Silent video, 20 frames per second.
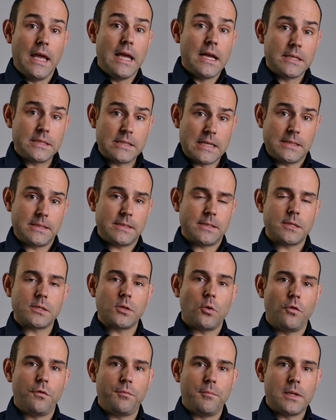setzt das
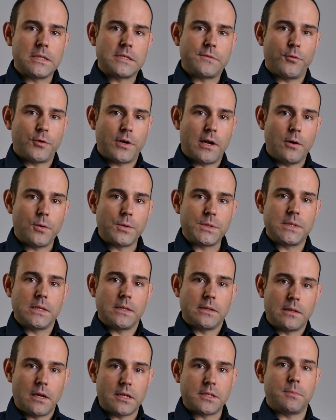oftmals voraus,
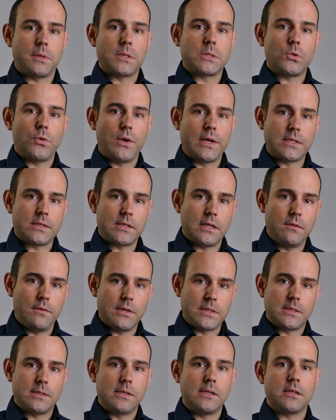dass man zuerst
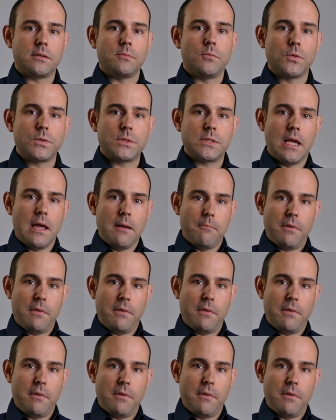investieren muss,